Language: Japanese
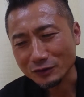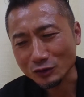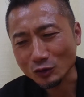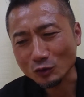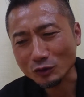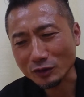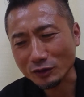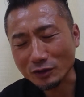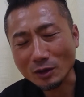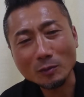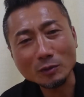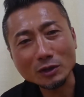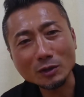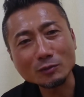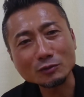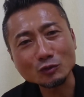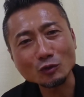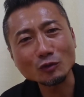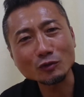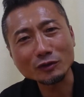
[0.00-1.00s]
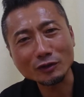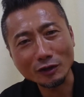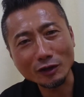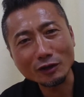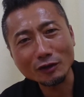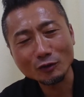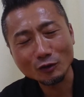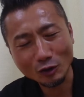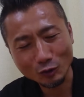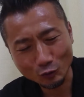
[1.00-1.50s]
言おってたまたまそうやって
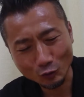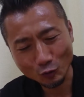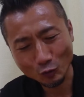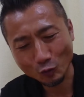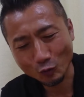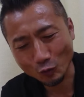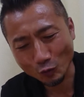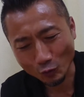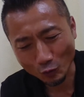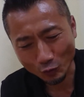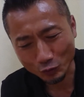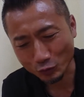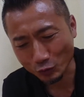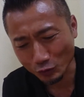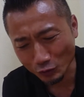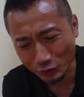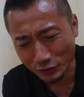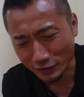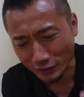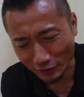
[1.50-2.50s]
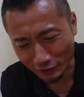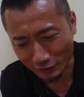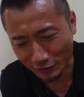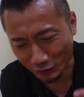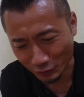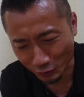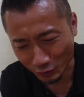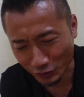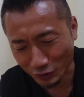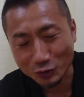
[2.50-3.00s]
ね、あの取り寄せたん
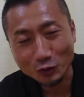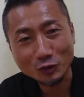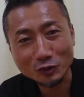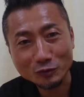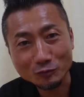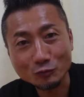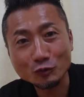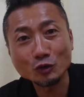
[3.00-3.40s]
ですよ資料